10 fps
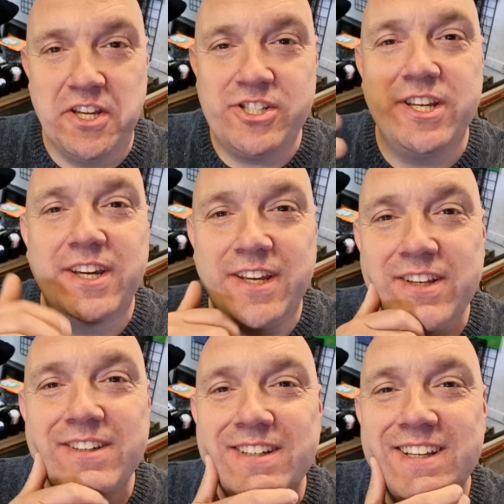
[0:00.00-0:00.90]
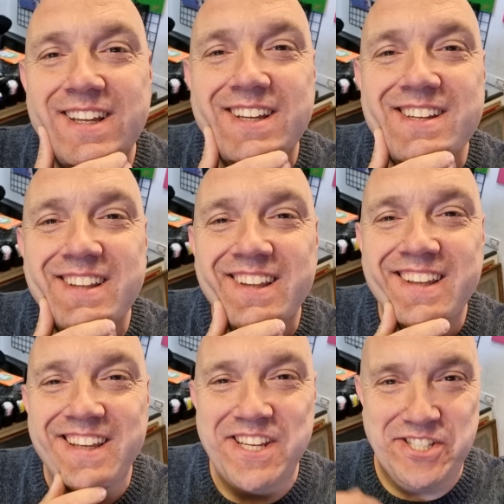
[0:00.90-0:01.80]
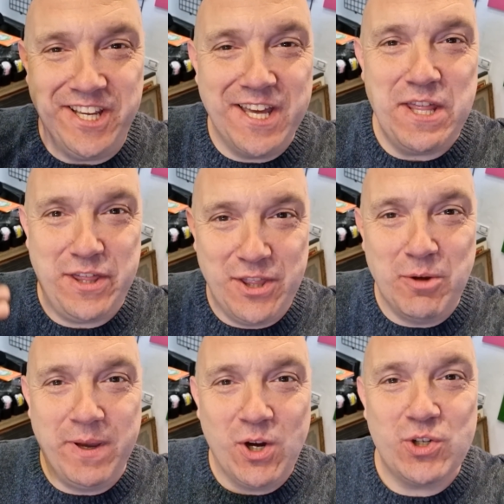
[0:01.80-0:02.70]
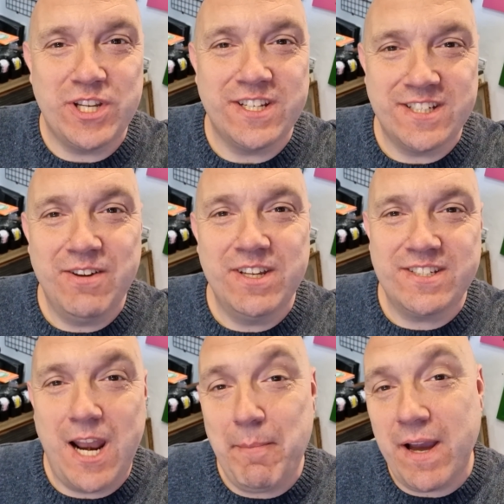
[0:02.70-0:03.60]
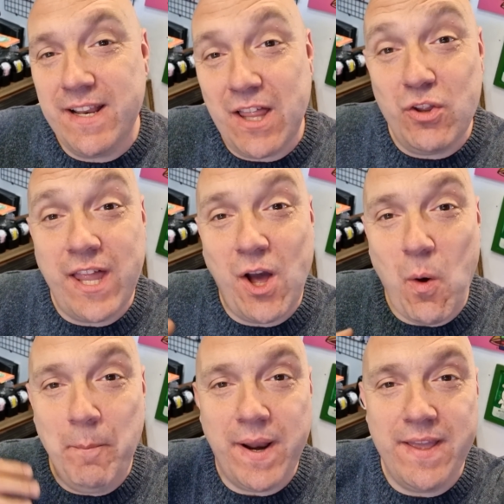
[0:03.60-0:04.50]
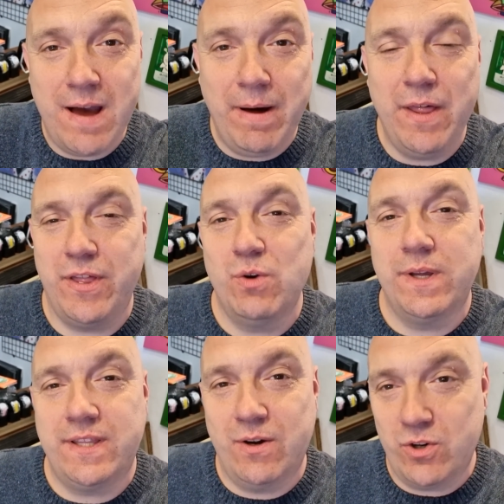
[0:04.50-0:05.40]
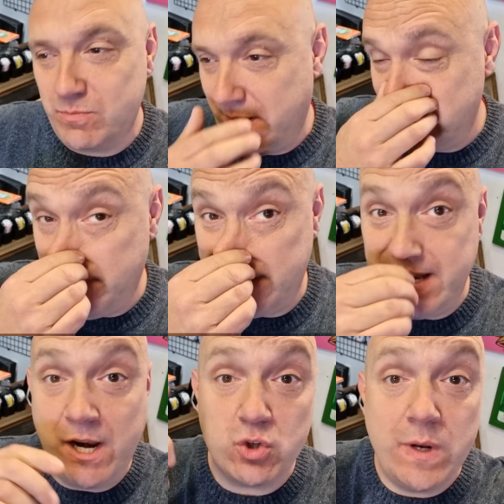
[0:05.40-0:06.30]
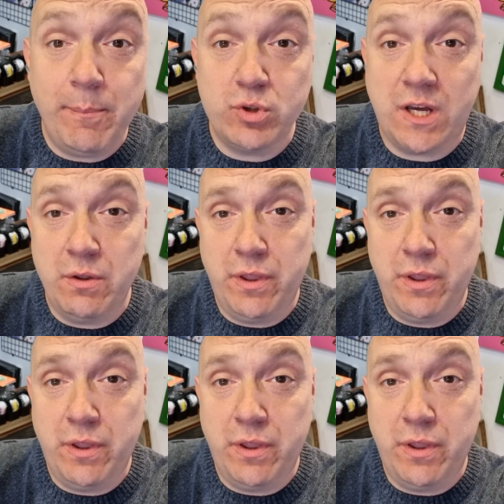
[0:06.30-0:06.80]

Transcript: y sigue. Y sigue diciéndome cosas, ¿sabes? La página donde la compré ya vale 50 euros más. Imaginaros, una puta